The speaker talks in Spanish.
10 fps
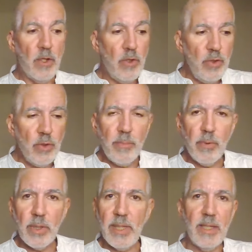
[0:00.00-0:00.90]
no
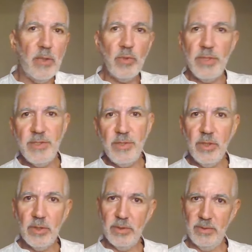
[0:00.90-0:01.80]
por
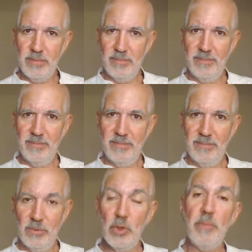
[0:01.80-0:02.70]
erudición,
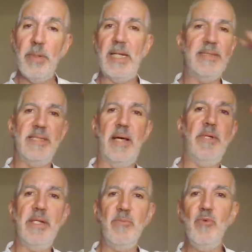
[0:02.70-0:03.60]
no para
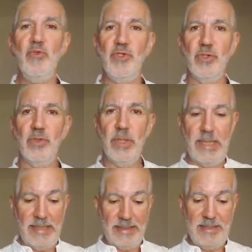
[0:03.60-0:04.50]
saber mucho,
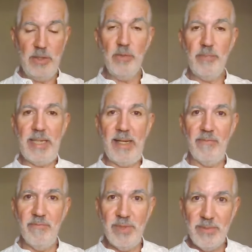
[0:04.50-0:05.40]
sino
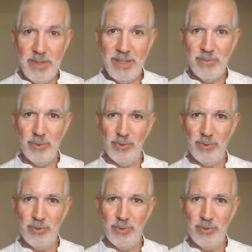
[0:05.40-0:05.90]
para vivir